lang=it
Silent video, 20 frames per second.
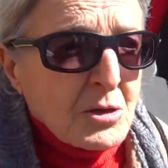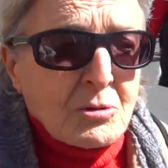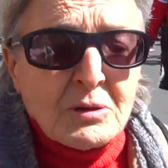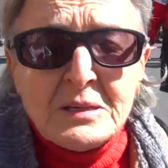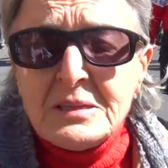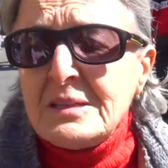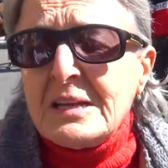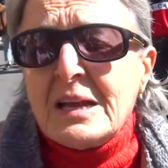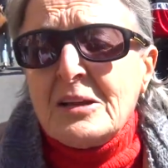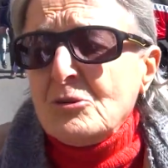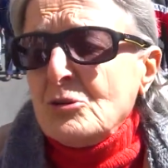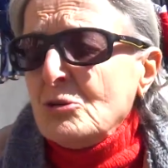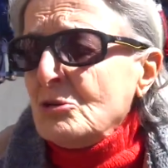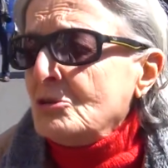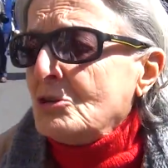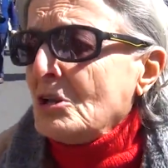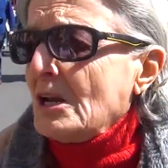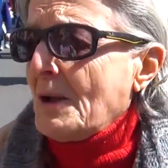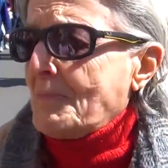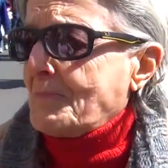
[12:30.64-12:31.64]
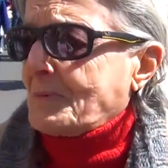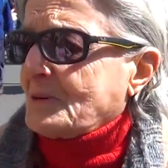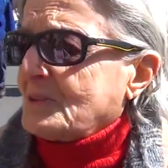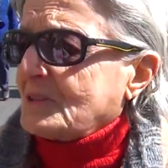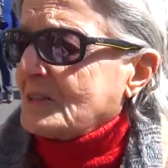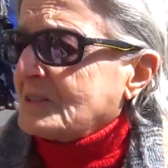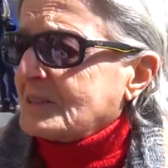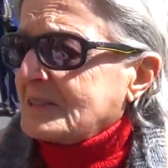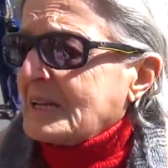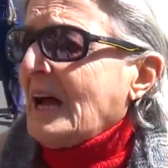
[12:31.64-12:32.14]
Quindi è inutile
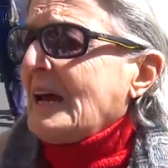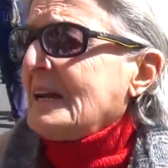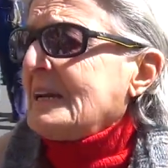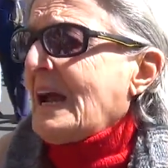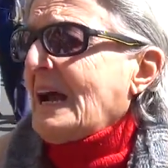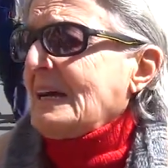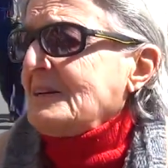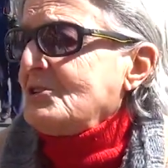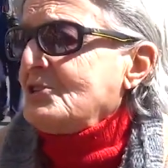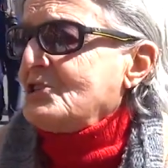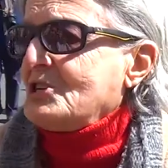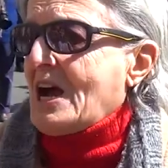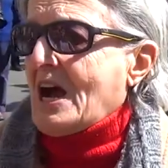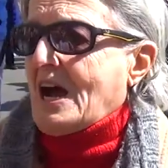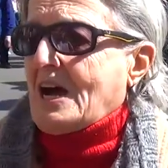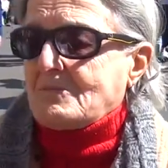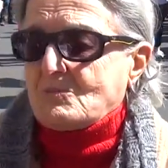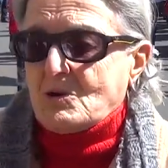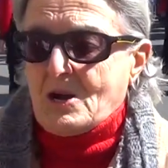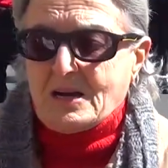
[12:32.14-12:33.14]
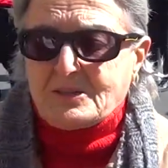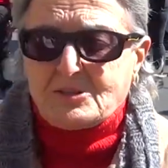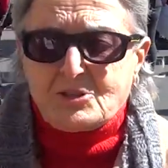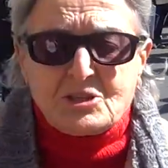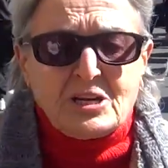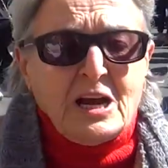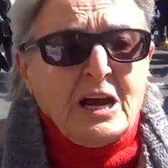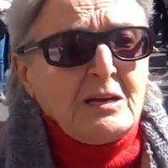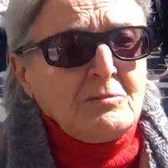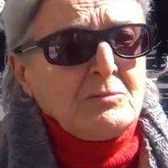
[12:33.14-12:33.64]
protestare, agiamo,
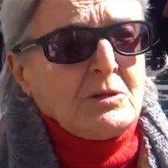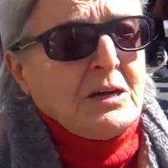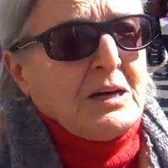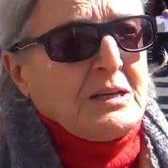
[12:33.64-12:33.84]
agiamo,